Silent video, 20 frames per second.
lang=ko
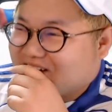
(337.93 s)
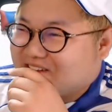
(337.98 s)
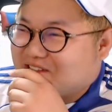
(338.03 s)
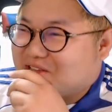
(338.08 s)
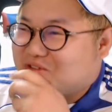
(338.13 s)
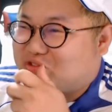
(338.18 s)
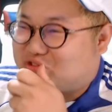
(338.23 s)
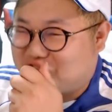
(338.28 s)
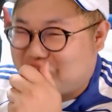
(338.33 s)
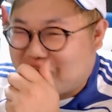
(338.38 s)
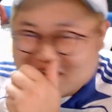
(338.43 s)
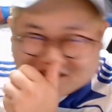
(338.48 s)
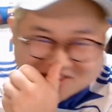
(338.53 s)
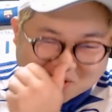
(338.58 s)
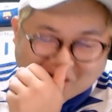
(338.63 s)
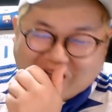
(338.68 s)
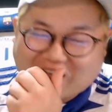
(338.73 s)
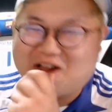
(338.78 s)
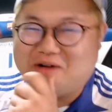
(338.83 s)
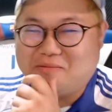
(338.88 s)
근데
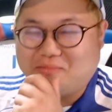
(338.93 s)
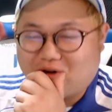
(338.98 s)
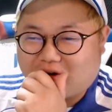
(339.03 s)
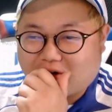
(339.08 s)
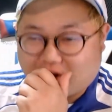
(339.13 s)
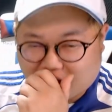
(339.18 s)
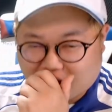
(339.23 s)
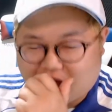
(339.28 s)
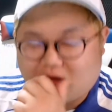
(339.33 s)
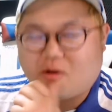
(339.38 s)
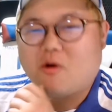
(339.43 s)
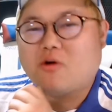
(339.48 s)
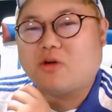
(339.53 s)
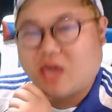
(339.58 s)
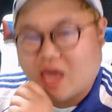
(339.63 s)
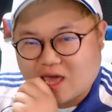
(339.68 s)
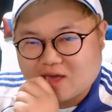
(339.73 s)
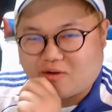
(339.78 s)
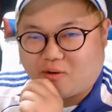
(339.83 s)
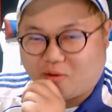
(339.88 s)
중요한게또 알아먹어 아
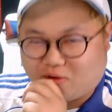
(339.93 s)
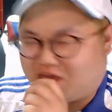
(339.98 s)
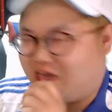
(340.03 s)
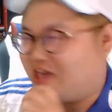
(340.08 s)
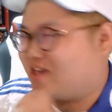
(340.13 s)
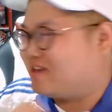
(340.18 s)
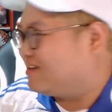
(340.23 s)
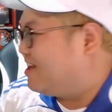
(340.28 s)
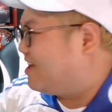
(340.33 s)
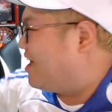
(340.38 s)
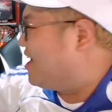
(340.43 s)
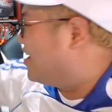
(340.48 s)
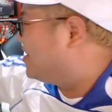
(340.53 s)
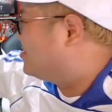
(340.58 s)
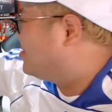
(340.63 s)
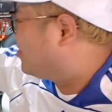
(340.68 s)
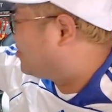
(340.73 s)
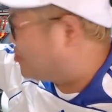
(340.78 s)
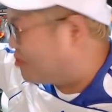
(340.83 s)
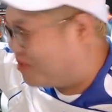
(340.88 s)
오케이 오케이 이렇게
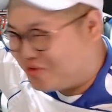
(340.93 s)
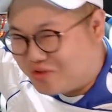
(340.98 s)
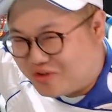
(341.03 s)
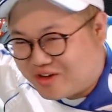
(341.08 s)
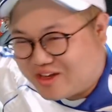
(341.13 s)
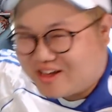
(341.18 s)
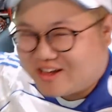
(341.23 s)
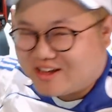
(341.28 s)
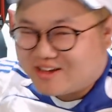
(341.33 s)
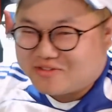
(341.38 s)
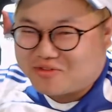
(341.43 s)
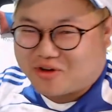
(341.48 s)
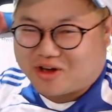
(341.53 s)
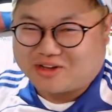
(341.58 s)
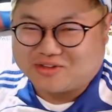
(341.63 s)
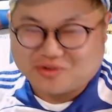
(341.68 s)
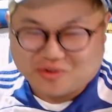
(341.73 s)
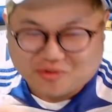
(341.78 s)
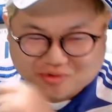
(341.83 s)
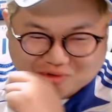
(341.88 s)
해가지고 또 또
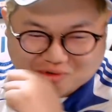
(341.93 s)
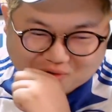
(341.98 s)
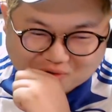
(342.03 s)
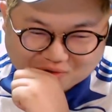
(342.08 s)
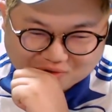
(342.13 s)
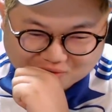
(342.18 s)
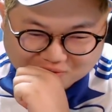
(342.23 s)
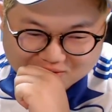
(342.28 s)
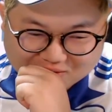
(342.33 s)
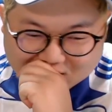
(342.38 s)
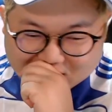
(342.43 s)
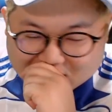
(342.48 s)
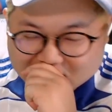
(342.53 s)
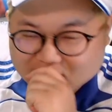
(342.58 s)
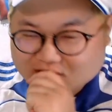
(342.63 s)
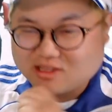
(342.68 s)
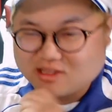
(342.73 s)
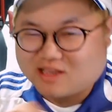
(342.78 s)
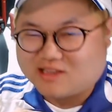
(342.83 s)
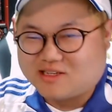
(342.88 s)
가져오고
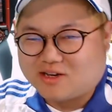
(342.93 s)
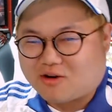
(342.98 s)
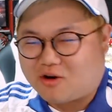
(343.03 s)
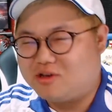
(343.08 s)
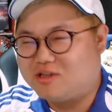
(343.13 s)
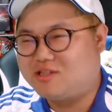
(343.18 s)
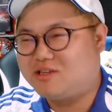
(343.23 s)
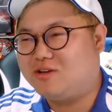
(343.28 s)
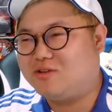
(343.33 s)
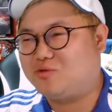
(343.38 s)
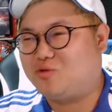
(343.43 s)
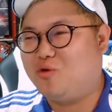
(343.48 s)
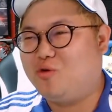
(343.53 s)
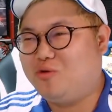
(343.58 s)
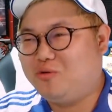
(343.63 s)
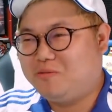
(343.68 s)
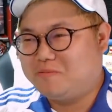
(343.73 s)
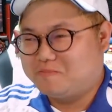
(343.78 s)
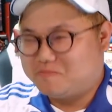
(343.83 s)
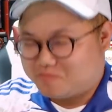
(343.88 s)
근데 이제 거기서
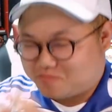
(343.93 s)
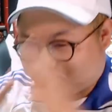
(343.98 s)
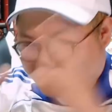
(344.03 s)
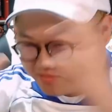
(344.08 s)
또